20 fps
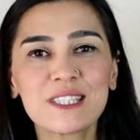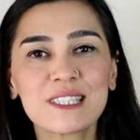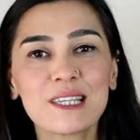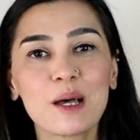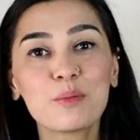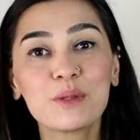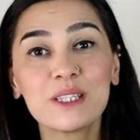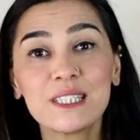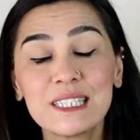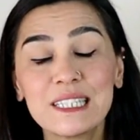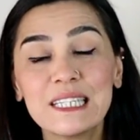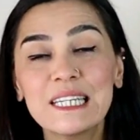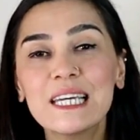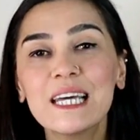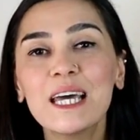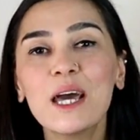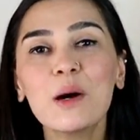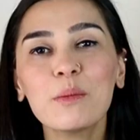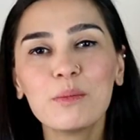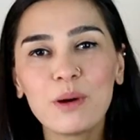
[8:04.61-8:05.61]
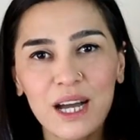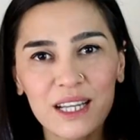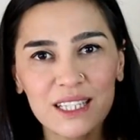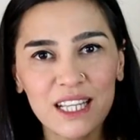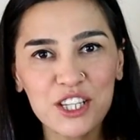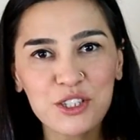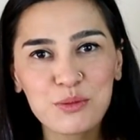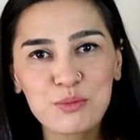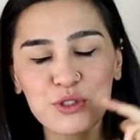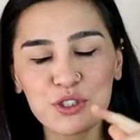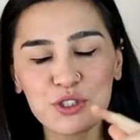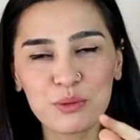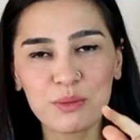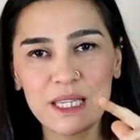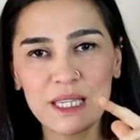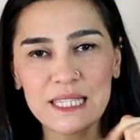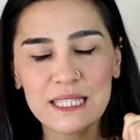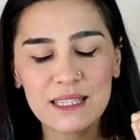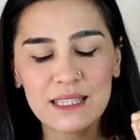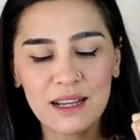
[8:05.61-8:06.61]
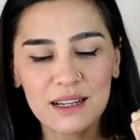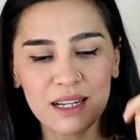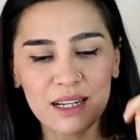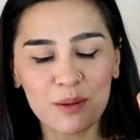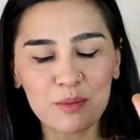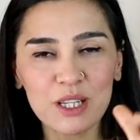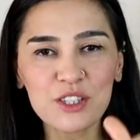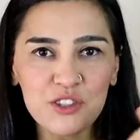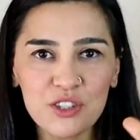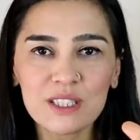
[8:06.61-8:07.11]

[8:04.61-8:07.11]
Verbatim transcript: kitapları paylaşmıştım Instagram'da.